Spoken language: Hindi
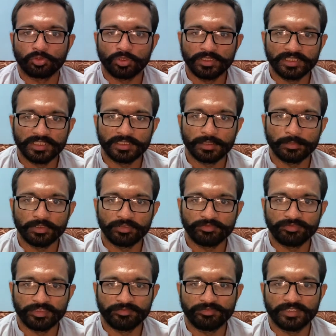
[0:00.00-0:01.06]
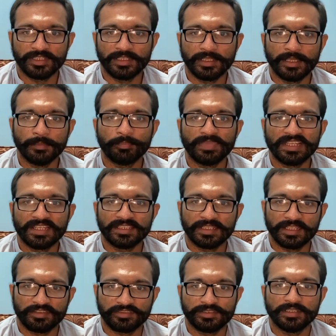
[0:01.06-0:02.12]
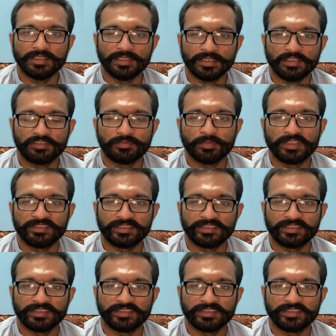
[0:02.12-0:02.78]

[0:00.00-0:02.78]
ट्वेंटी डब्ल्यू फिफ्टी ए पी आई एस जी इसमें